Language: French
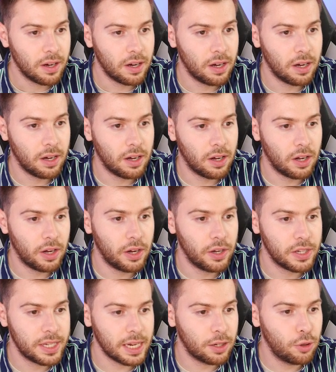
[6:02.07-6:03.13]

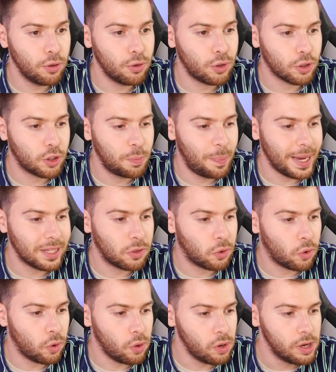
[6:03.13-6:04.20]
Euh, sa queue ne change pas
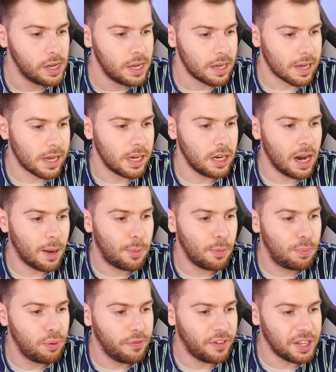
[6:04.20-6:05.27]
trop et il est un peu
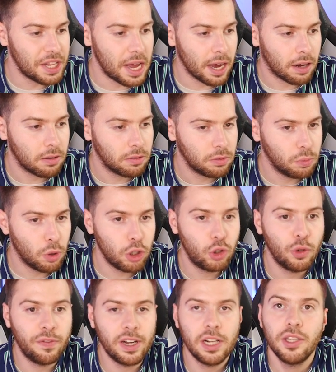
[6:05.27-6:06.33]
plus vénère. Moi
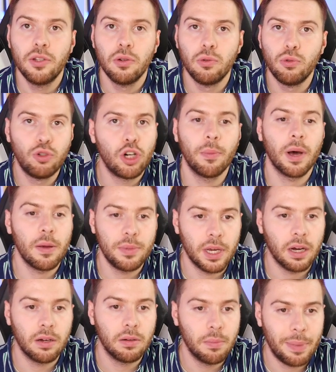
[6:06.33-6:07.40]
je valide, j'aimerais
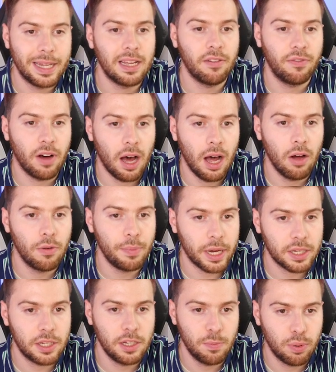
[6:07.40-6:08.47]
bien. Badafra, euh,
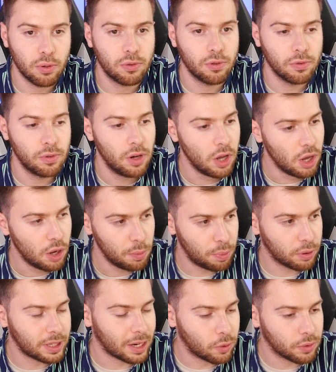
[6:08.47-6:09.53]
merci pour, ton,
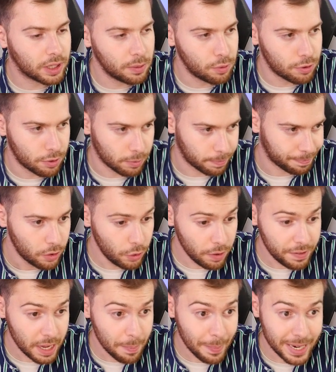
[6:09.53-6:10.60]
pour ta contribution.
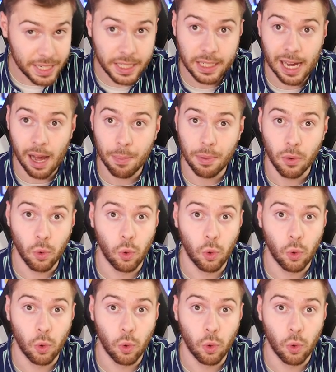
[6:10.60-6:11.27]
Neuvième Magikarp.